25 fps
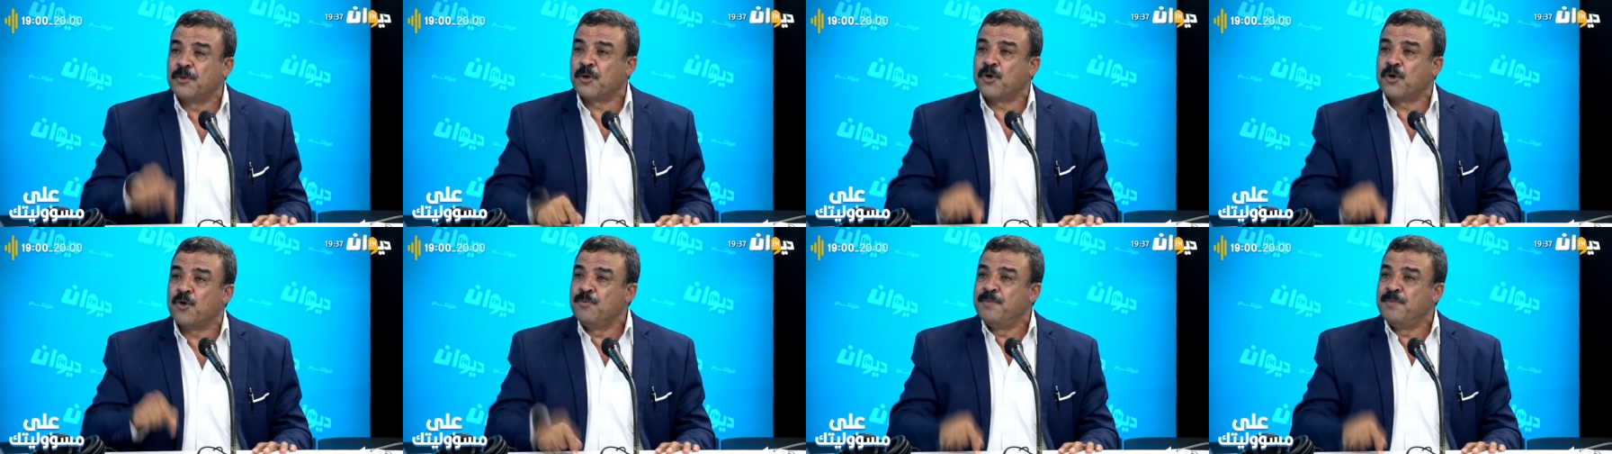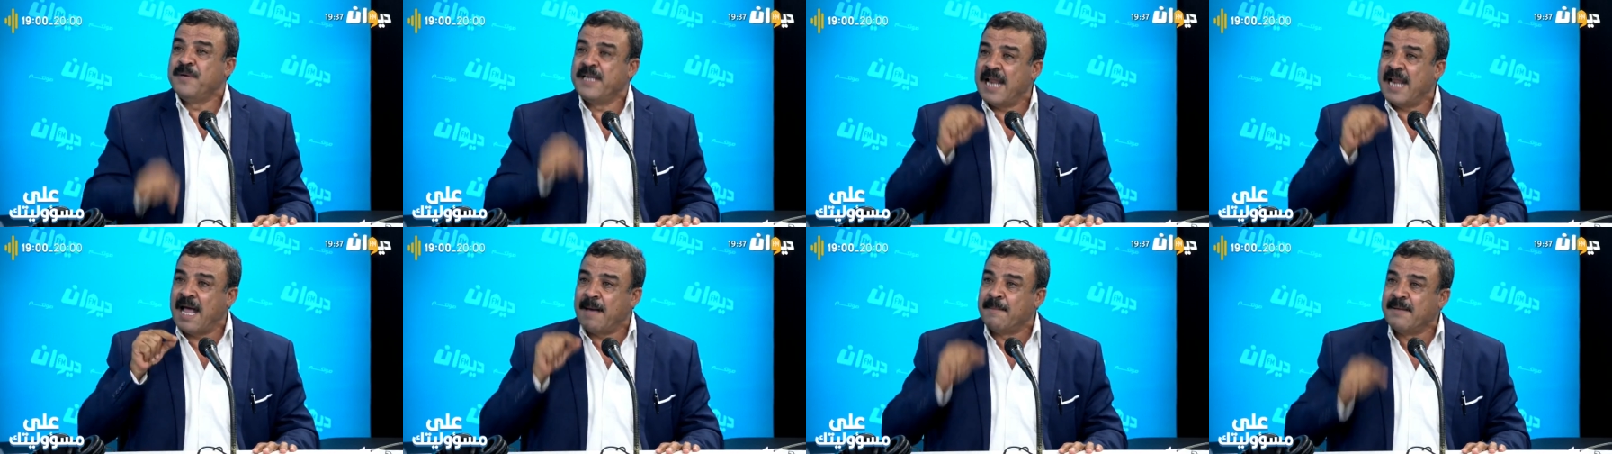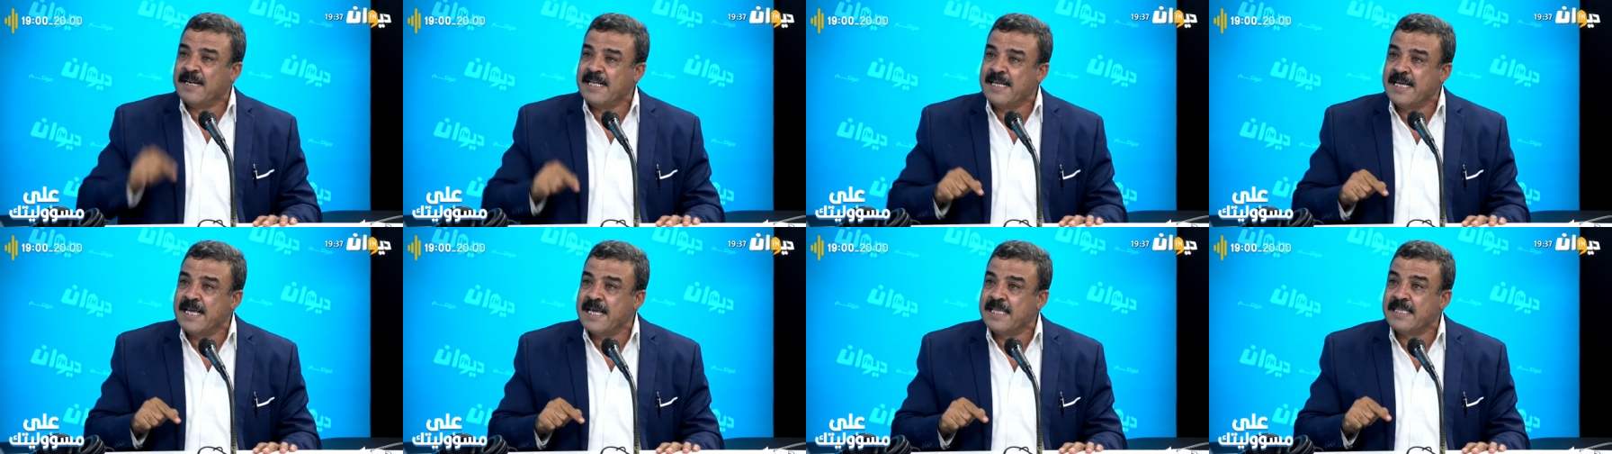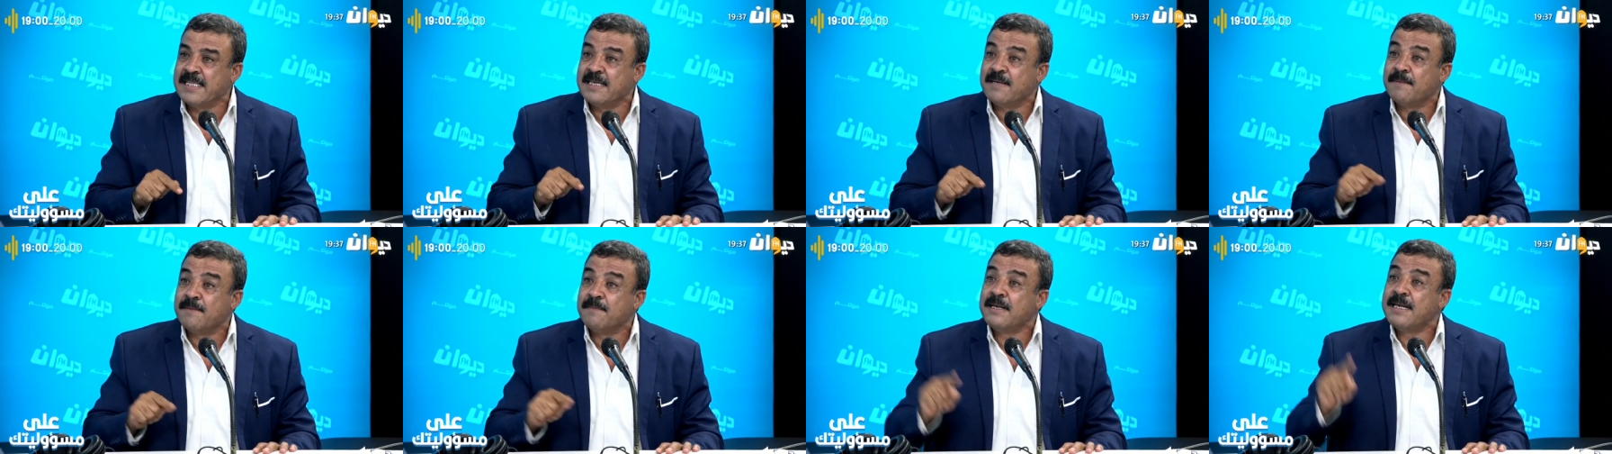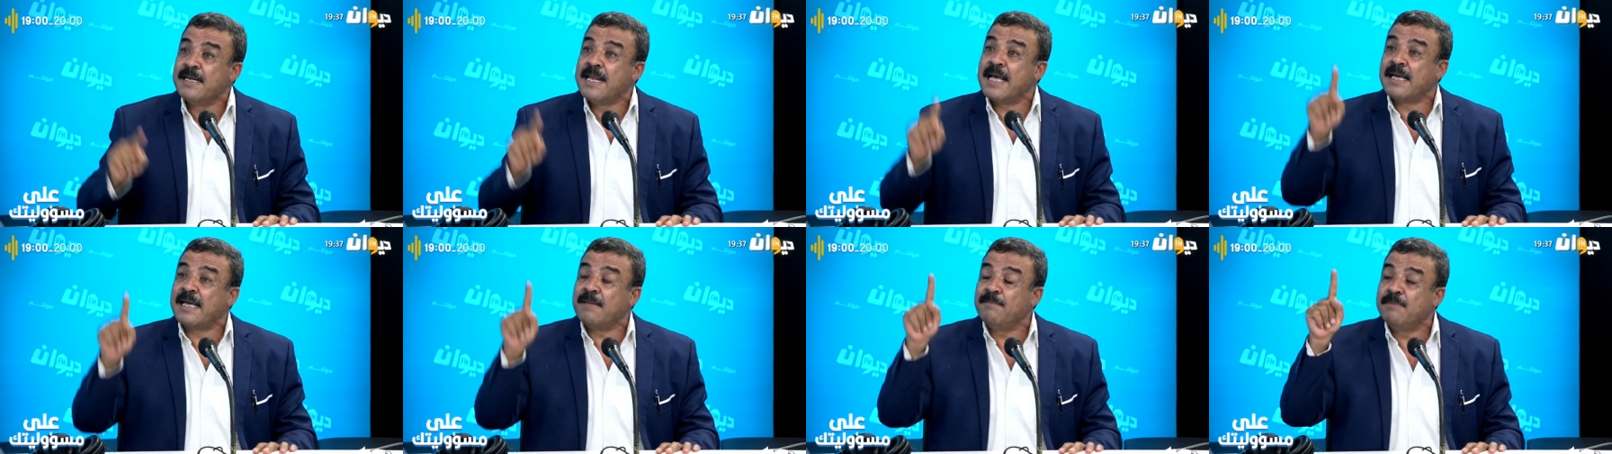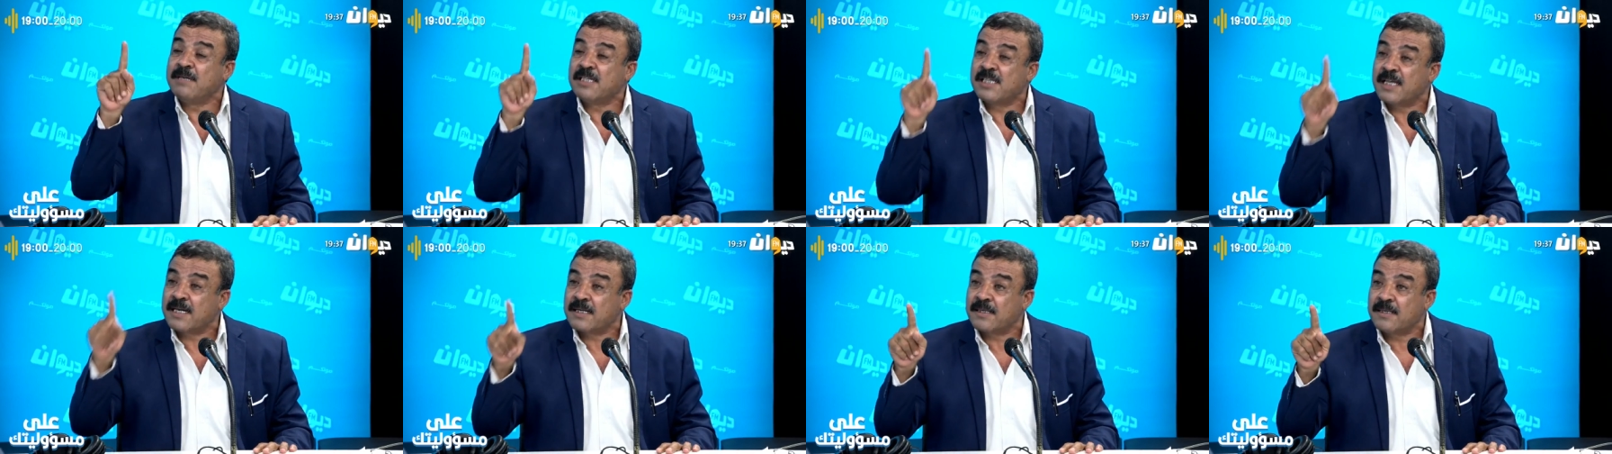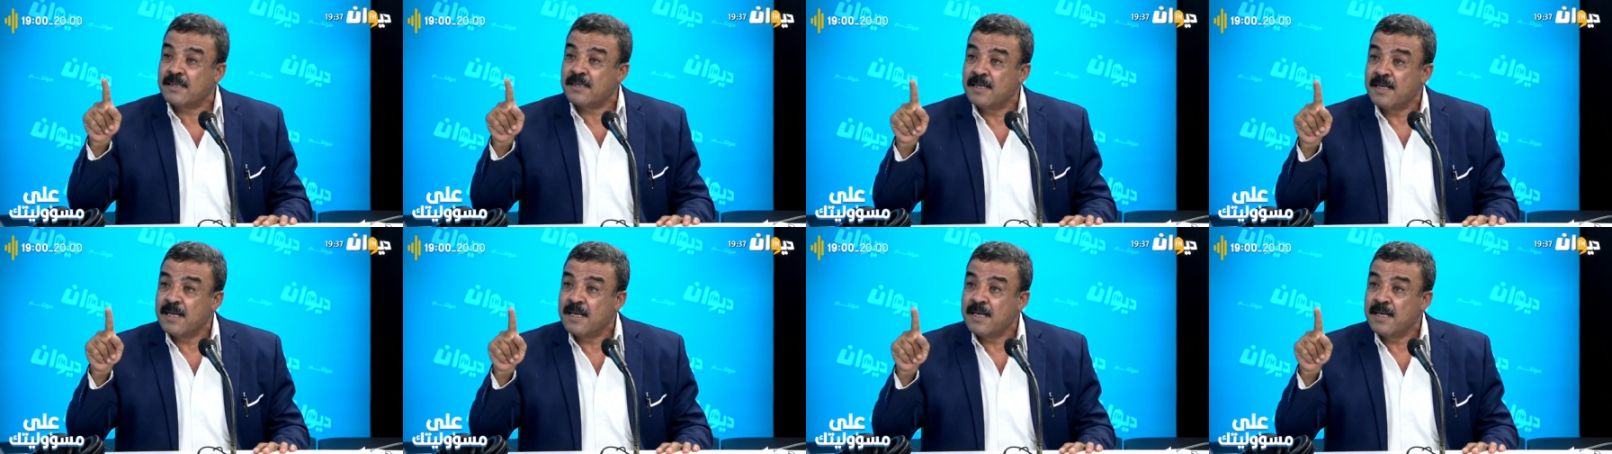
يقوم به العمليه هذه لكن بشرط